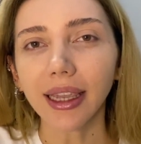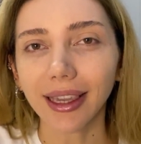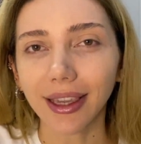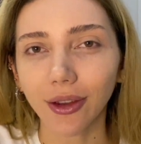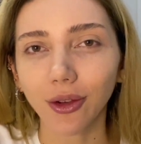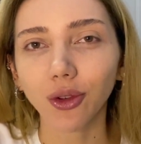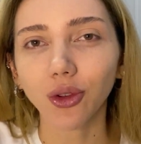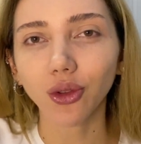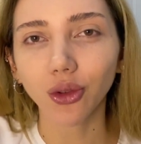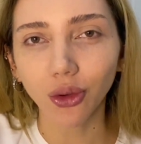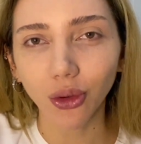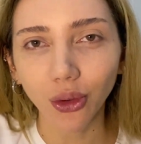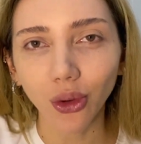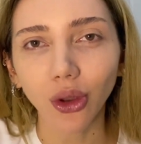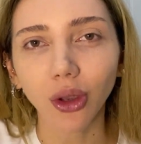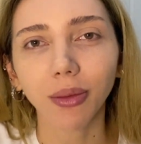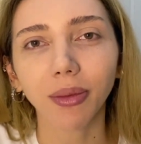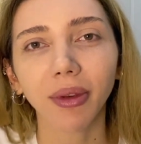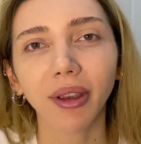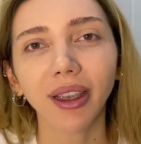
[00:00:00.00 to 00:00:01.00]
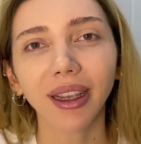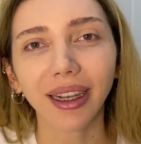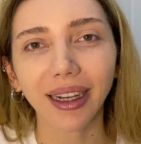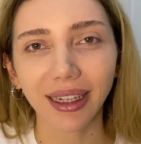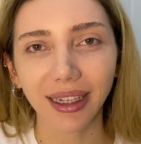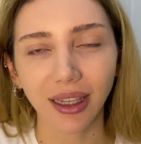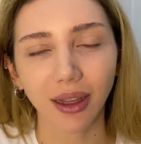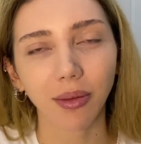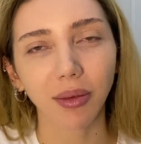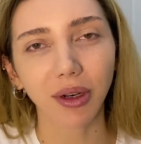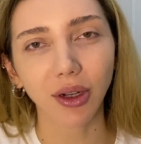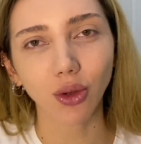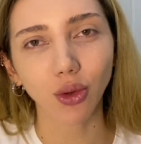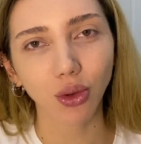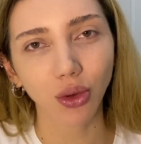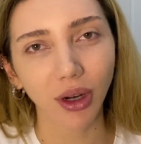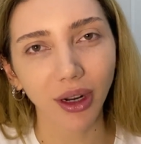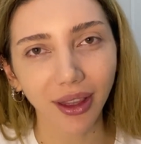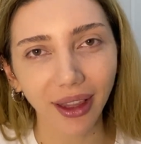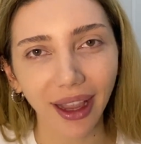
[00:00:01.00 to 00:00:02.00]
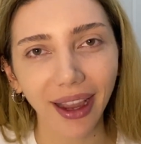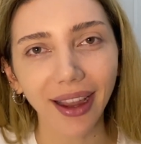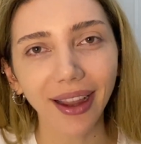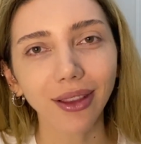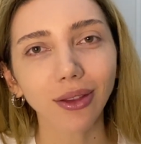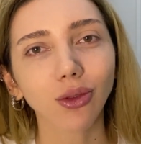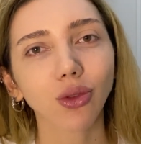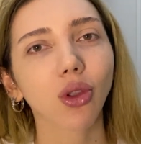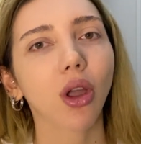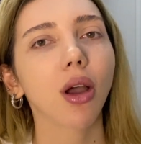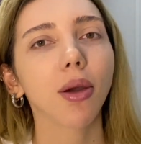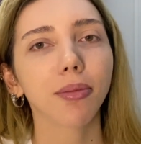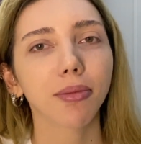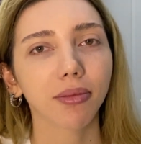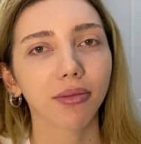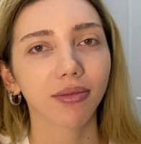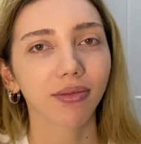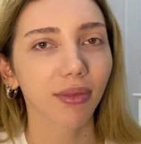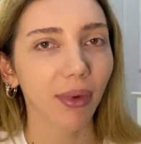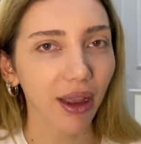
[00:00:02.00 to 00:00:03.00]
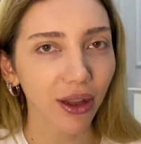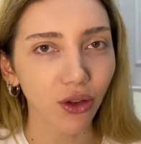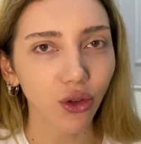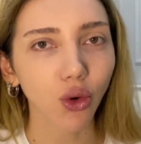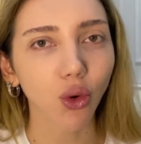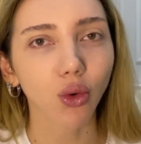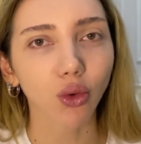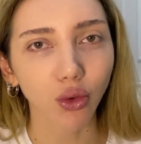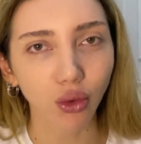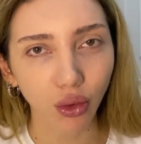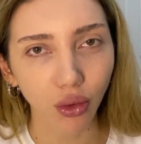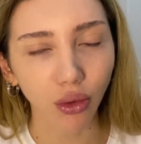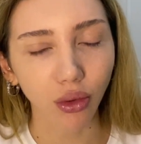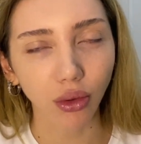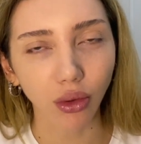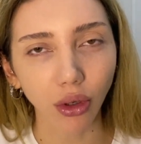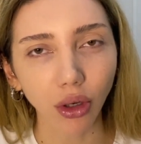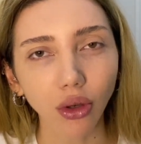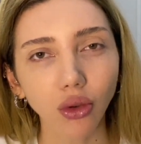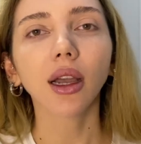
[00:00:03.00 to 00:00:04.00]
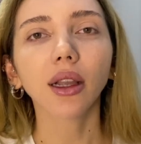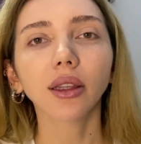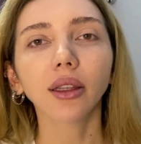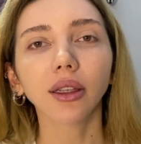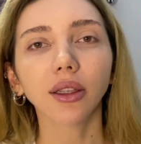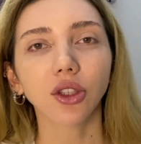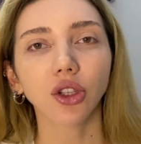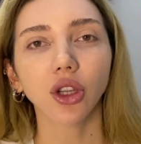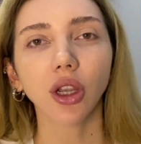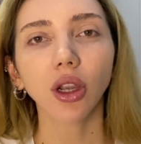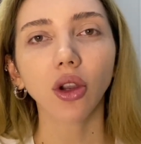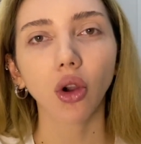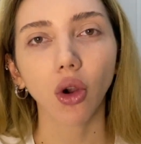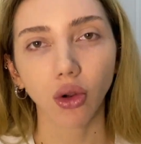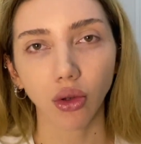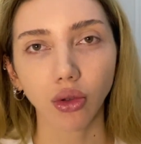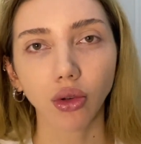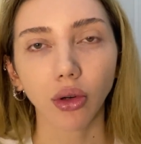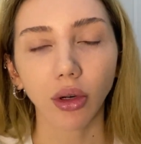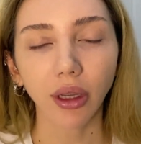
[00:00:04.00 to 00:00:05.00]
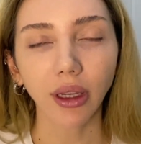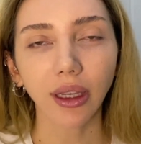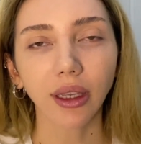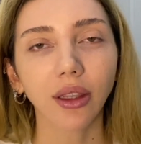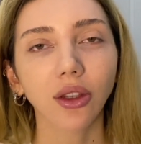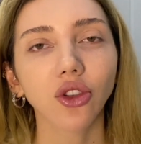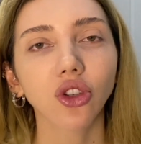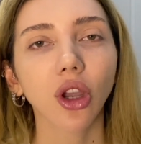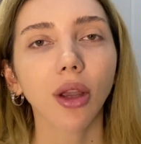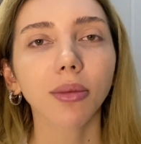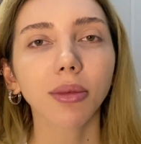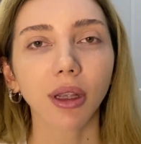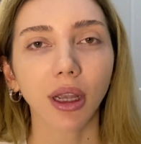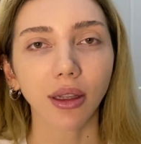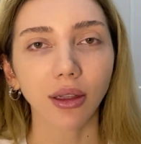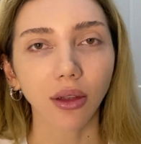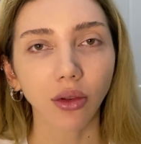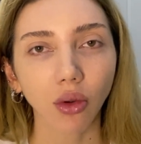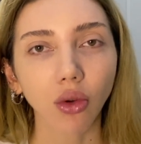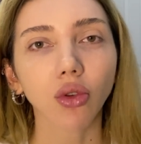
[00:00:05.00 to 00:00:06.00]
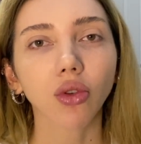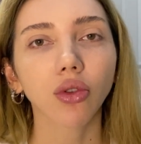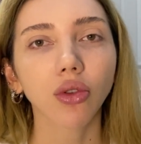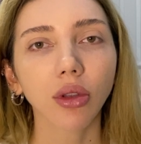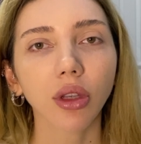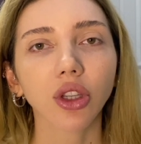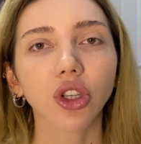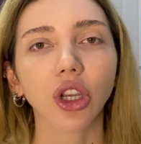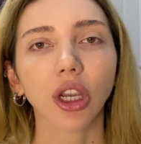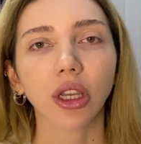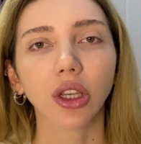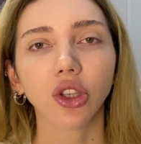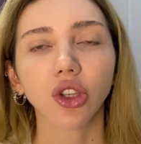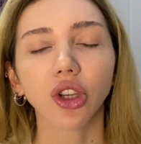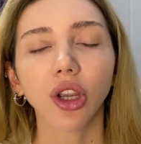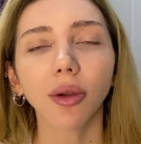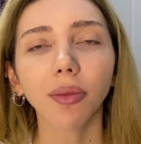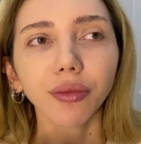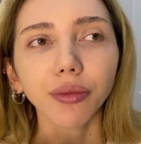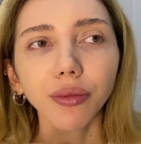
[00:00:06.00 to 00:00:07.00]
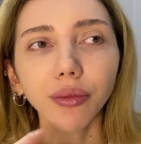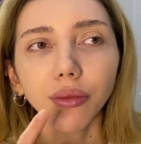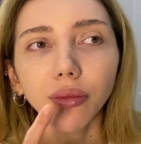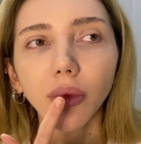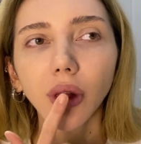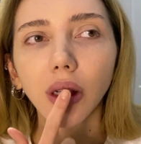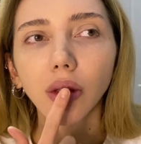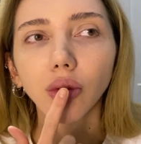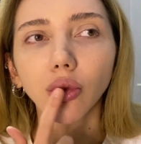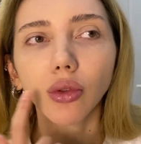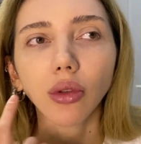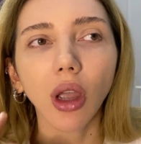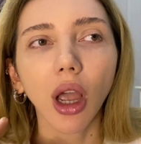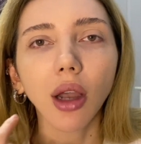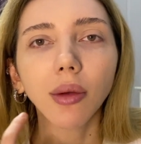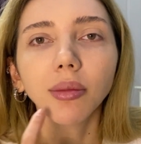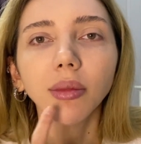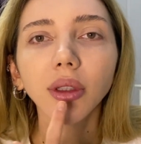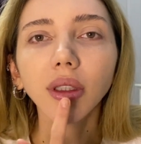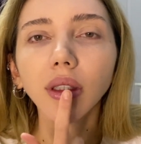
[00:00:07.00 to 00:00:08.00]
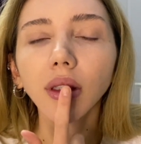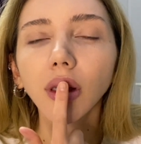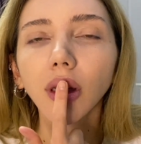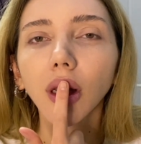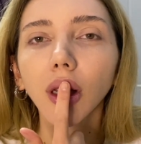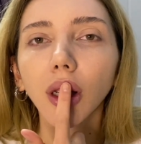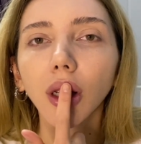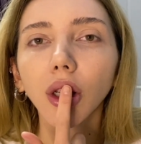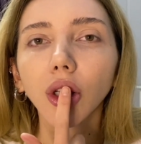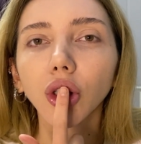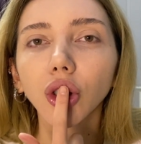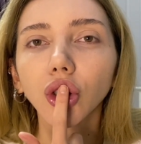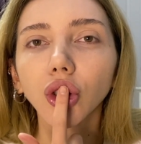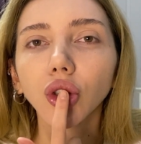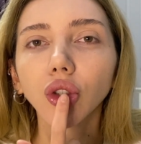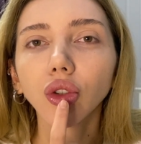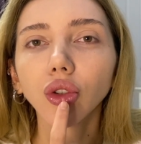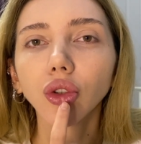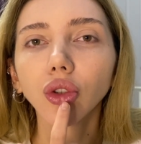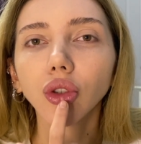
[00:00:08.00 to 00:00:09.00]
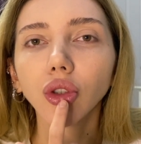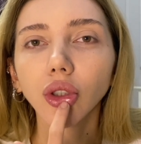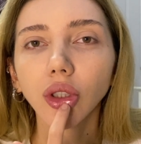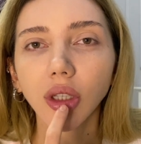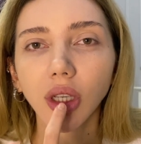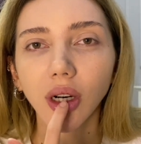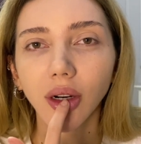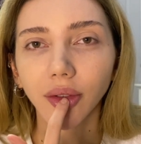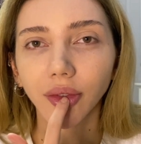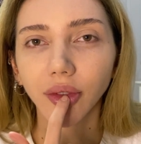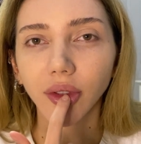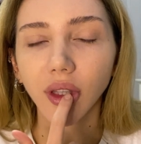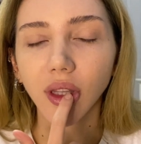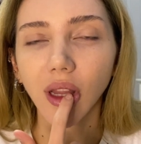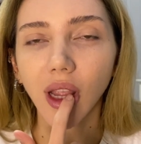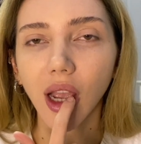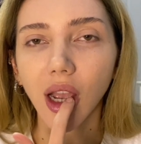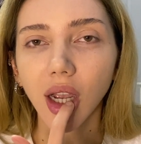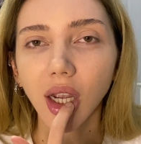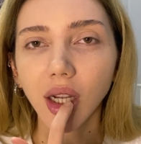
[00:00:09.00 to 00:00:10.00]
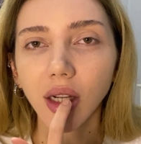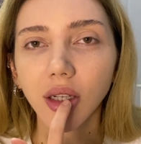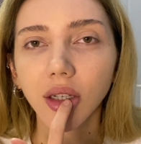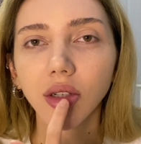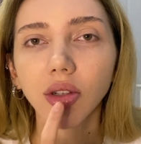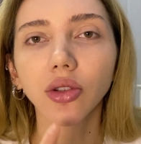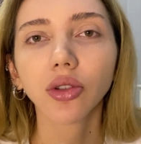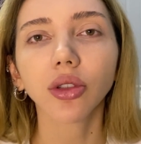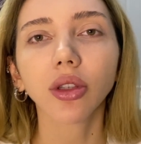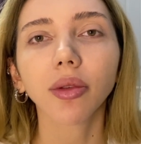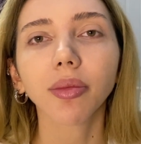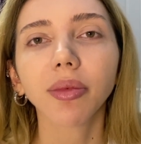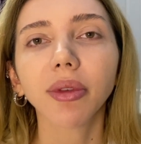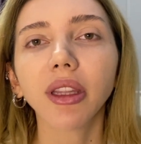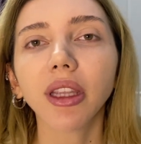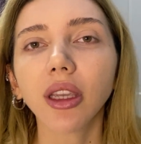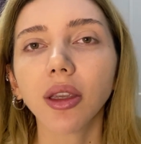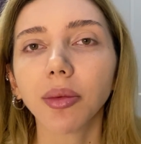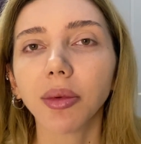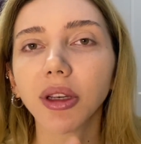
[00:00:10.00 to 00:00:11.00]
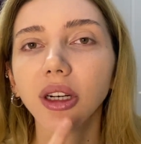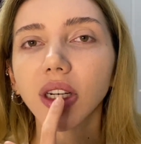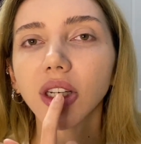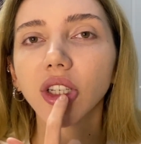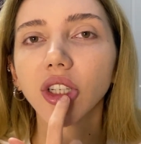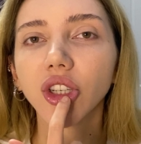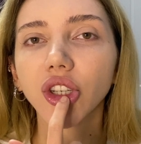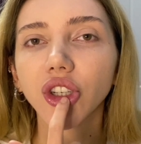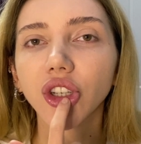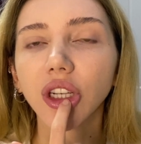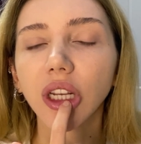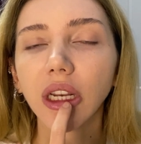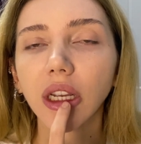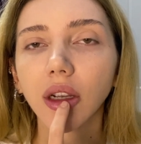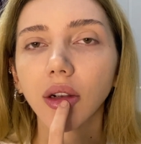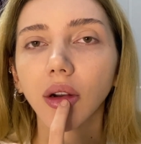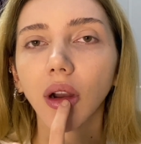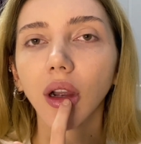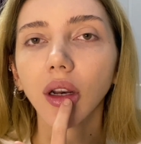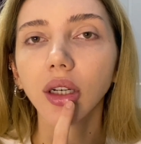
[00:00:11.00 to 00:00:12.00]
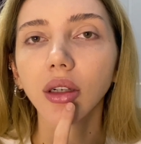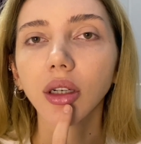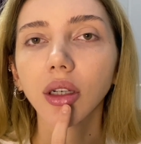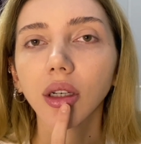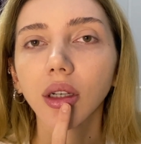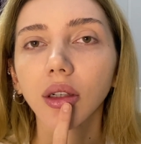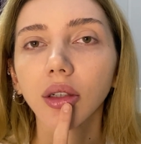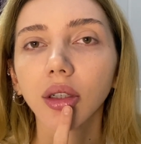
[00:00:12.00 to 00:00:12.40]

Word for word: 2-3 gün gibi kısa bir sürede dudağım bence oturdu. Sadece kontrole gideceğim zaten o gün de çekeceğim. Dudağımın şu tarafında şurada minik bir şişlik var.